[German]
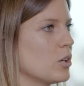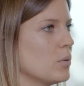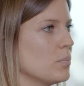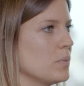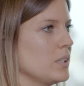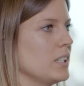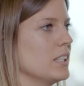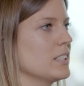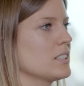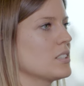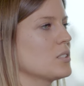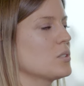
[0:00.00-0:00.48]

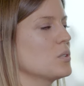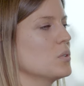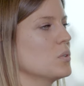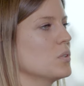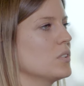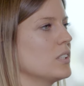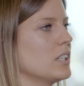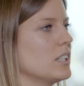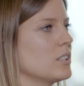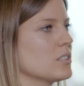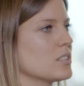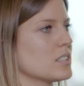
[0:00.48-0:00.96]

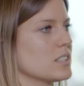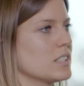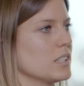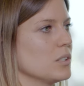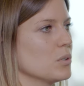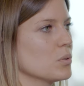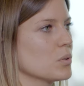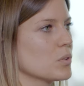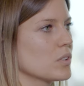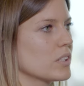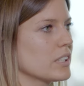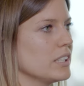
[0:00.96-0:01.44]
Kombination aus
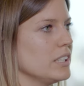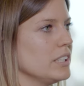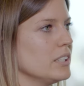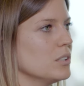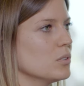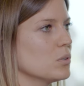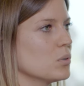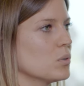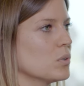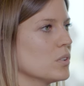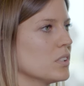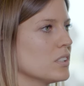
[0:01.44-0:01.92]

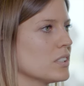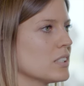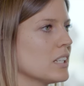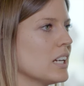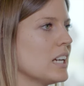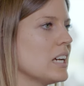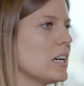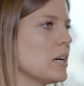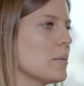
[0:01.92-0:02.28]
Theorie und